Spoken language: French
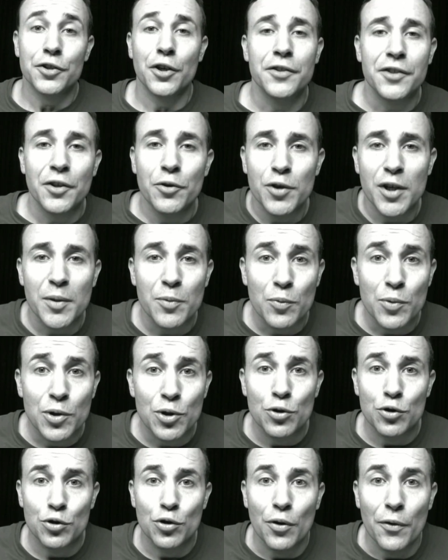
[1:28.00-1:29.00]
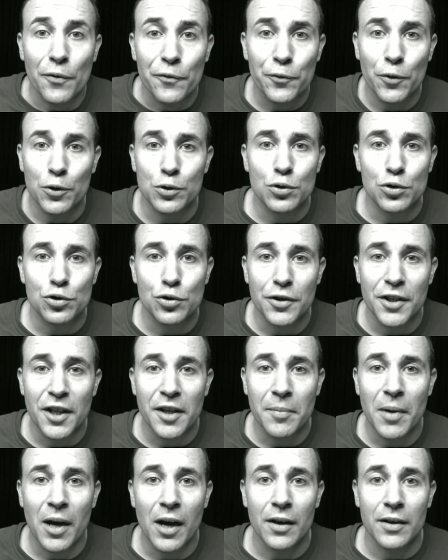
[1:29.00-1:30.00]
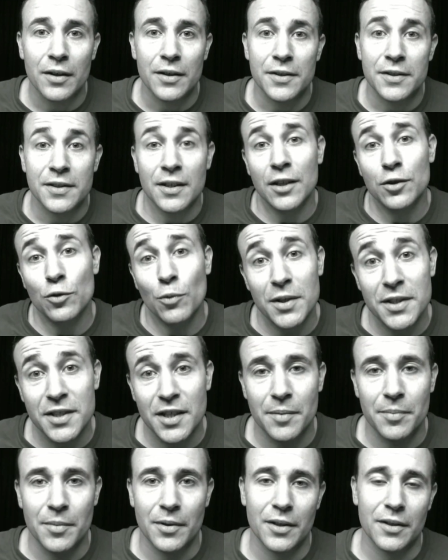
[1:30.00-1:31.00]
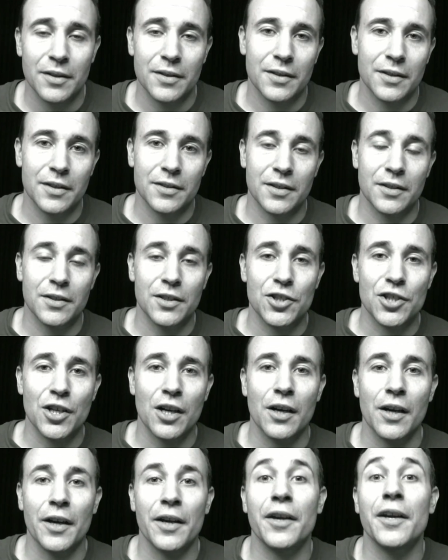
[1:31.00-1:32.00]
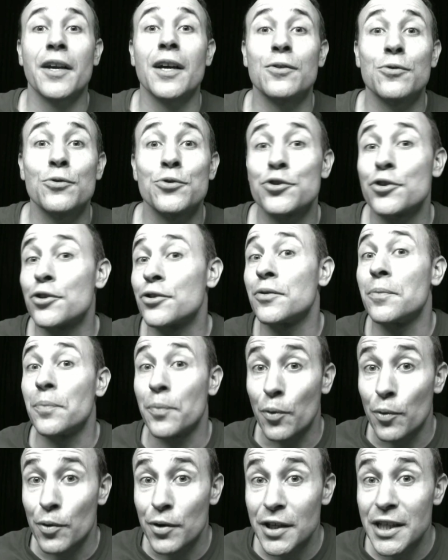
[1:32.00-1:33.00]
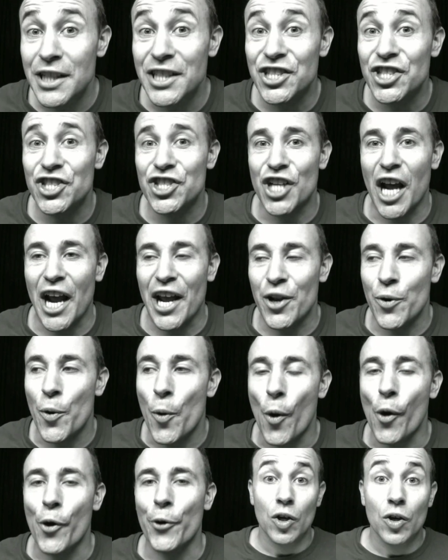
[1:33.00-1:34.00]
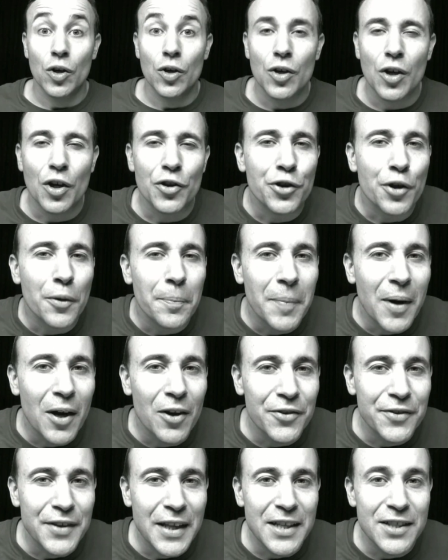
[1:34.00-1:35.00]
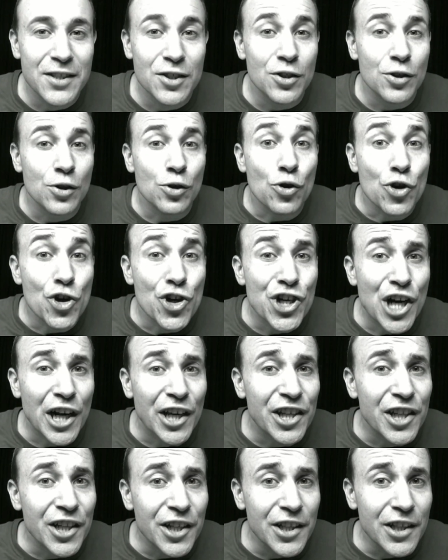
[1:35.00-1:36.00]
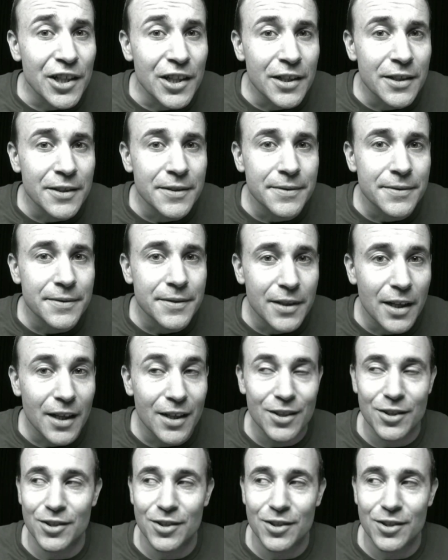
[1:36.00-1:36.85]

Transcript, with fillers: 31e minute, faute sur Neymar, c'est la troisième, hein, et c'est déjà un carton jaune pour Lichtsteiner. Euh, entre parenthèses, le Shakiri hein,